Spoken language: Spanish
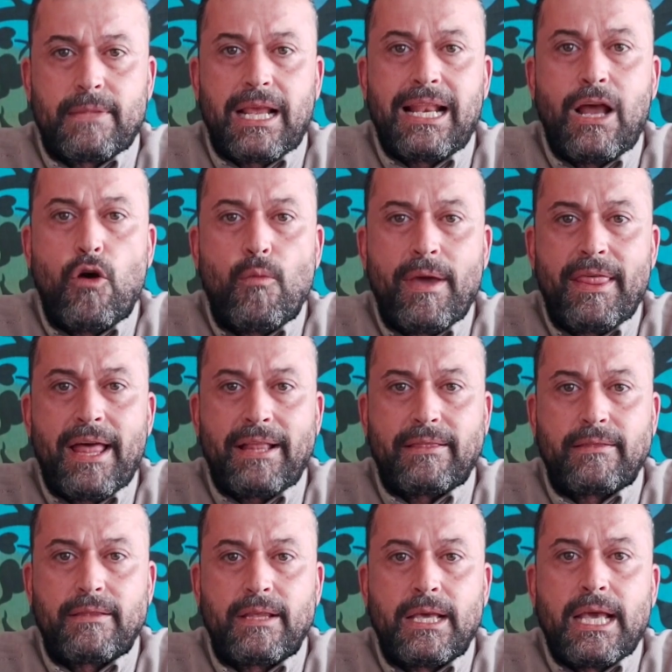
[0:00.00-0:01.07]
La
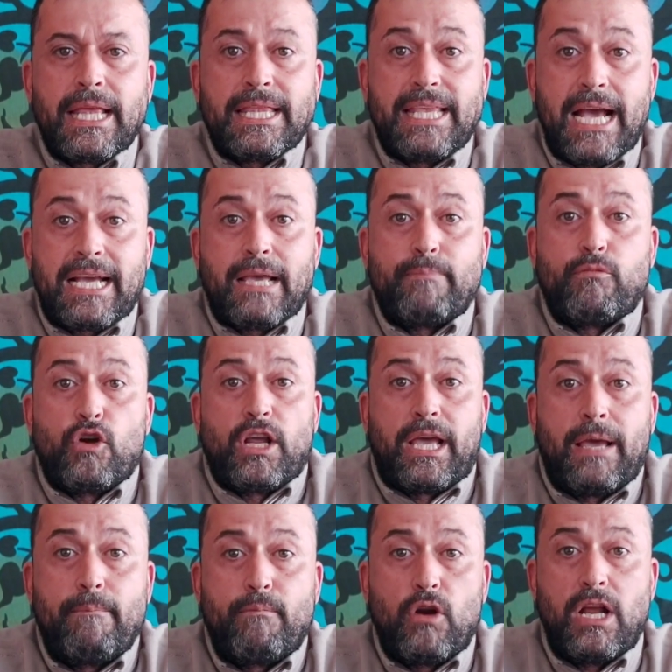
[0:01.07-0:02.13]
humedad, ya que por
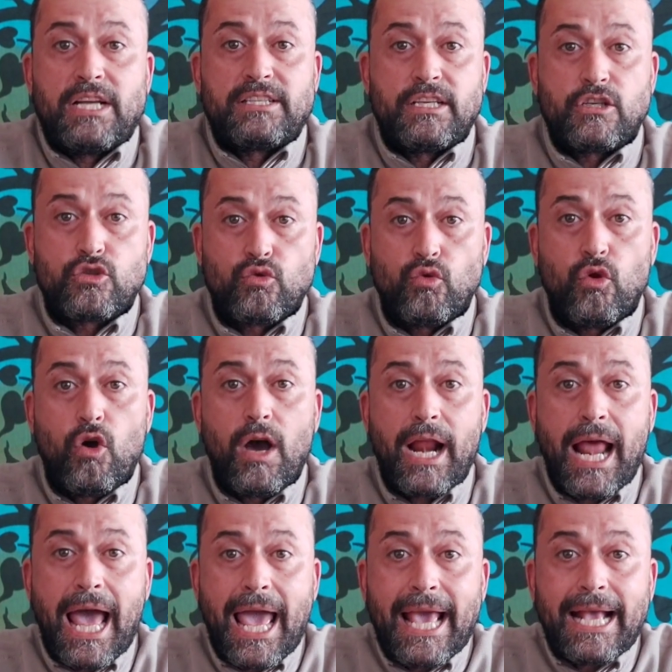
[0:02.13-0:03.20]
ejemplo las
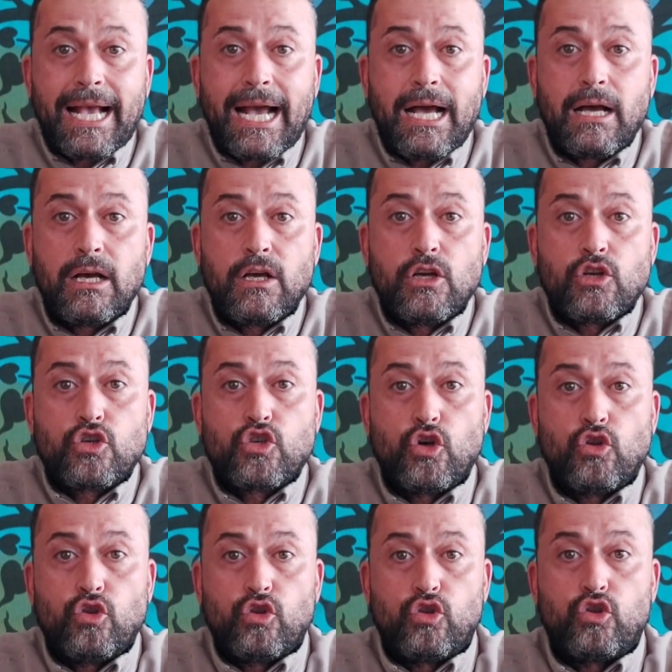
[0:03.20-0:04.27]
testudograeca
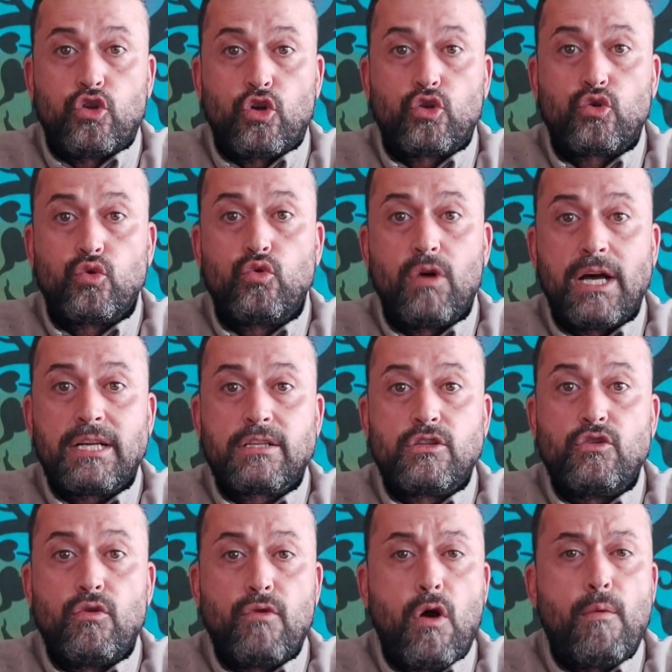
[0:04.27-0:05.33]
son tortugas
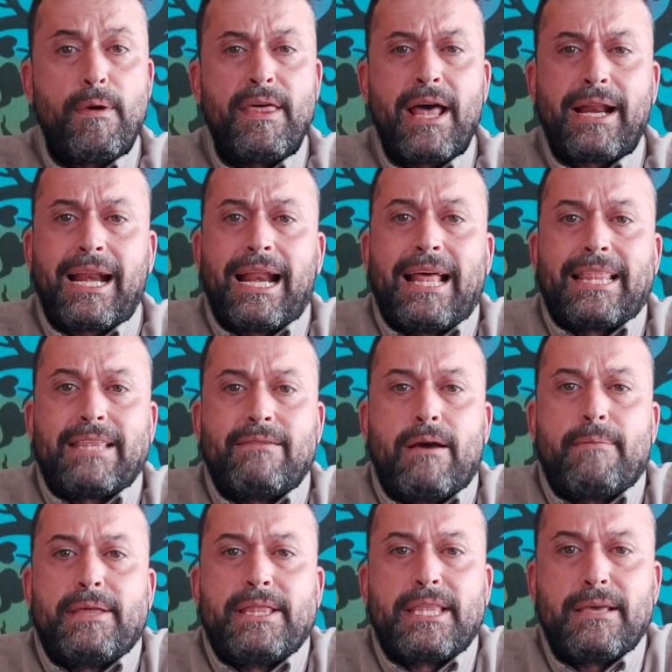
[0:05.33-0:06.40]
de una humedad
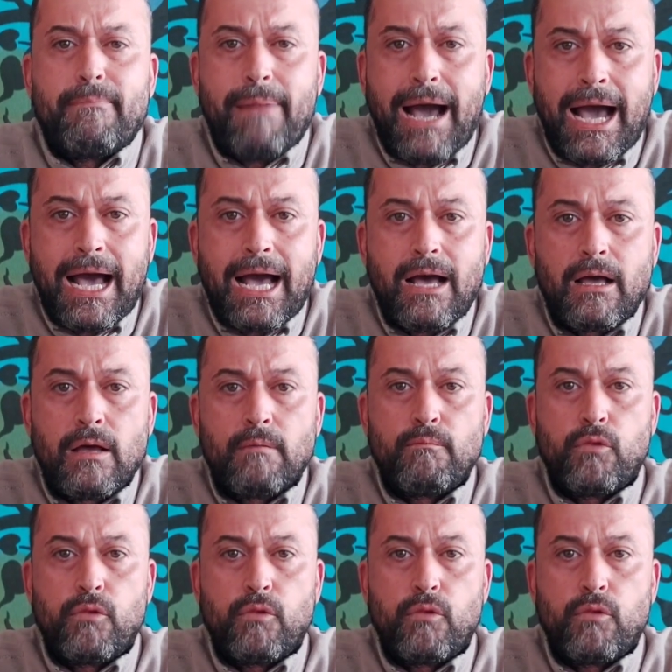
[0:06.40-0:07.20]
relativamente baja,